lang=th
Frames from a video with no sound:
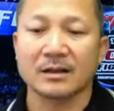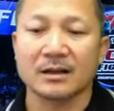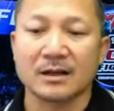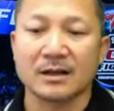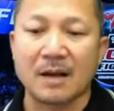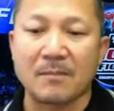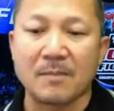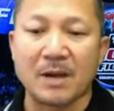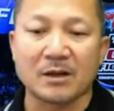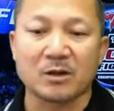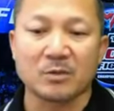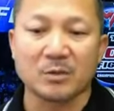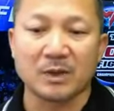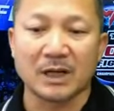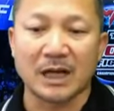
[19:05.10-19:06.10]
กลับมาชล
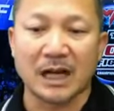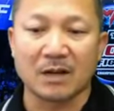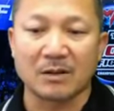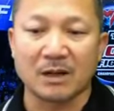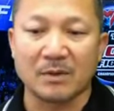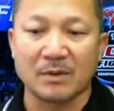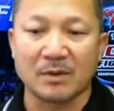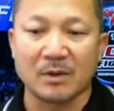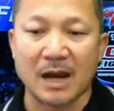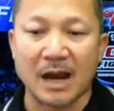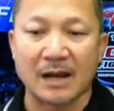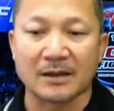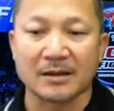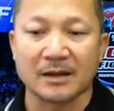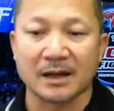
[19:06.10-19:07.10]
บุรีแล้วเดี๋ยวมีโอกาส
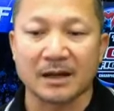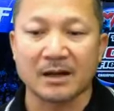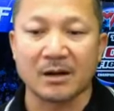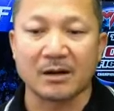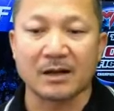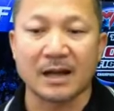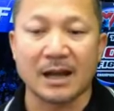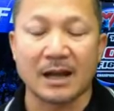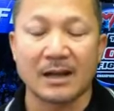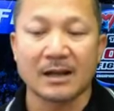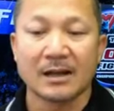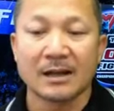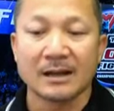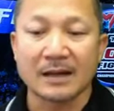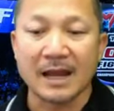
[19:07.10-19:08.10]
เจอกันแน่นอนค่ะ
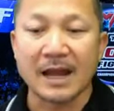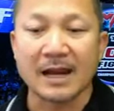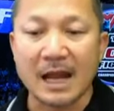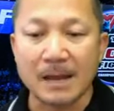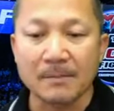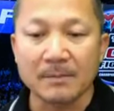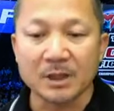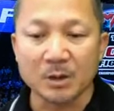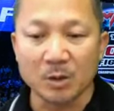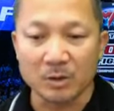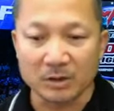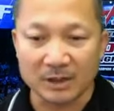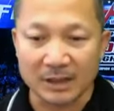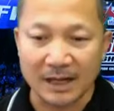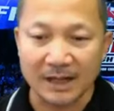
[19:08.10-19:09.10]
ได้ครับอ
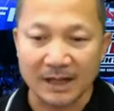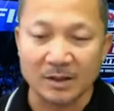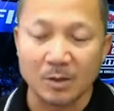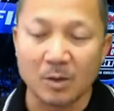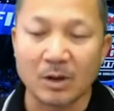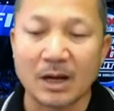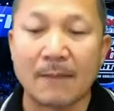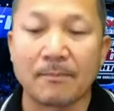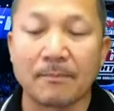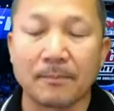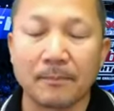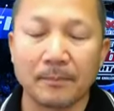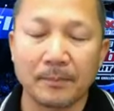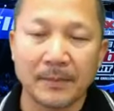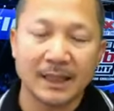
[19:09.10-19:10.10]
ยู่กับ
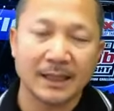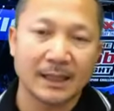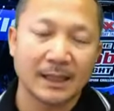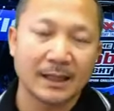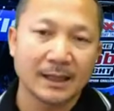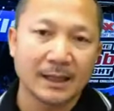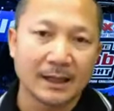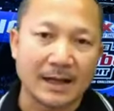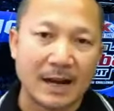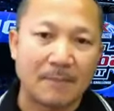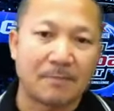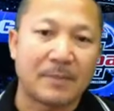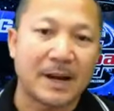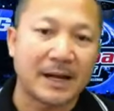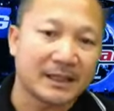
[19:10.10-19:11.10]
กลับ
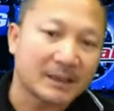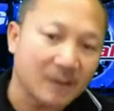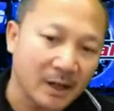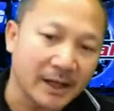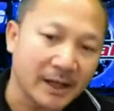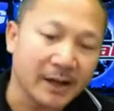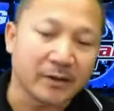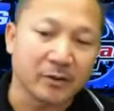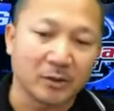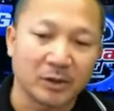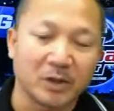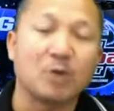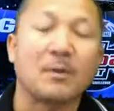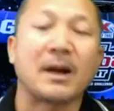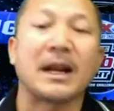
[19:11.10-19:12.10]
ไป101ก็ส่งที่
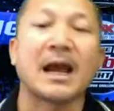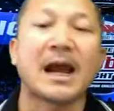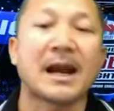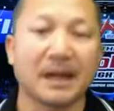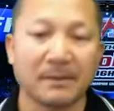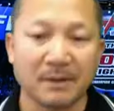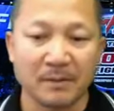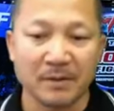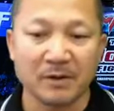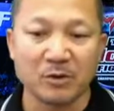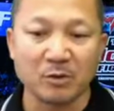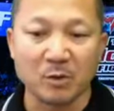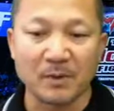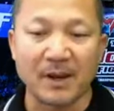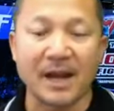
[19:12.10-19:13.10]
อยู่มาได้นะครับเดี๋ยวพี่ส่งห
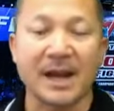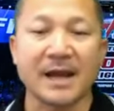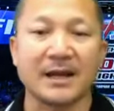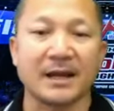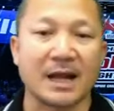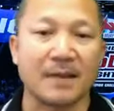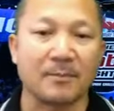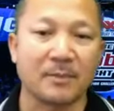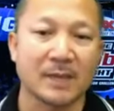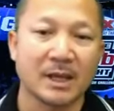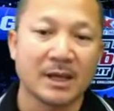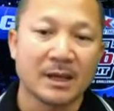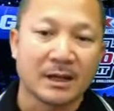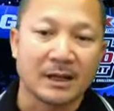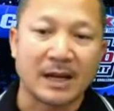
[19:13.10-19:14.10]
มวกไปให้นะครับ
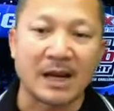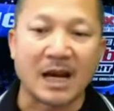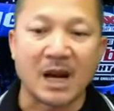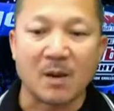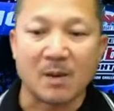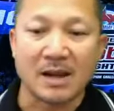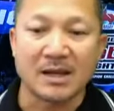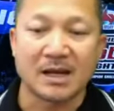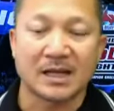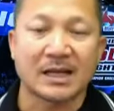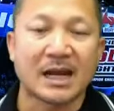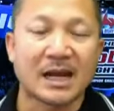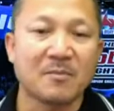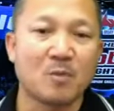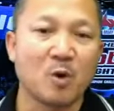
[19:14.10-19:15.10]
ได้ข่าวว่าอยากได้
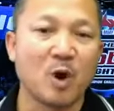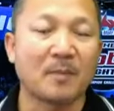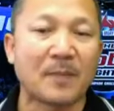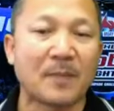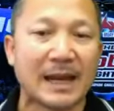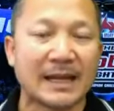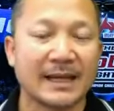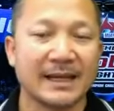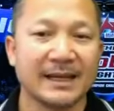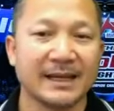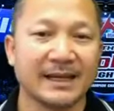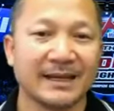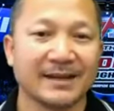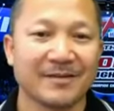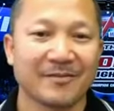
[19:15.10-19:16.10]
หมวกไป
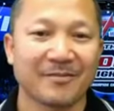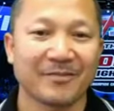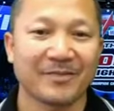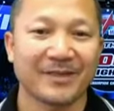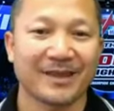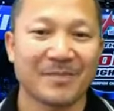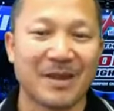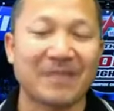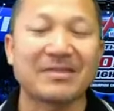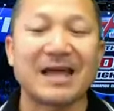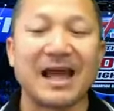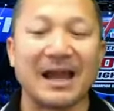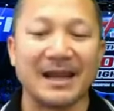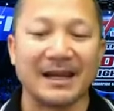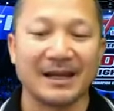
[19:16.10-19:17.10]
ใส่
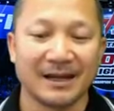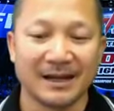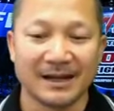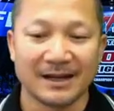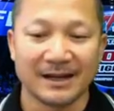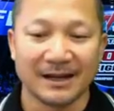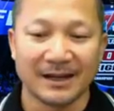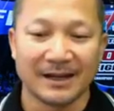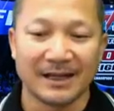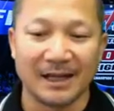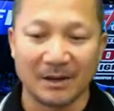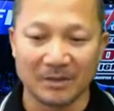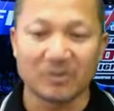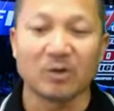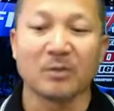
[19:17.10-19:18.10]
เดี๋ยว
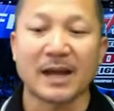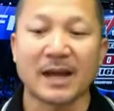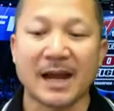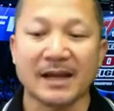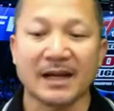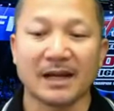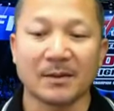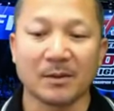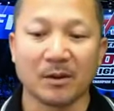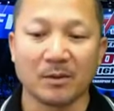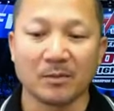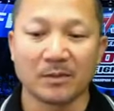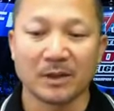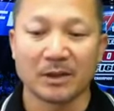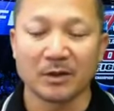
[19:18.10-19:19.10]
จะส่งไปให้นะครับผม
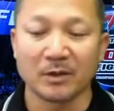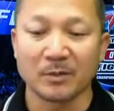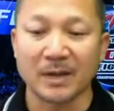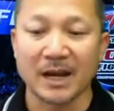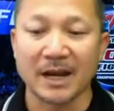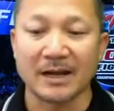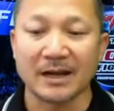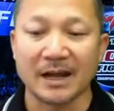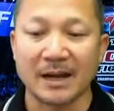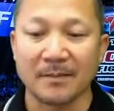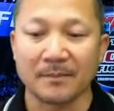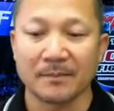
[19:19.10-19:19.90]
ส่งไปให้นะครับ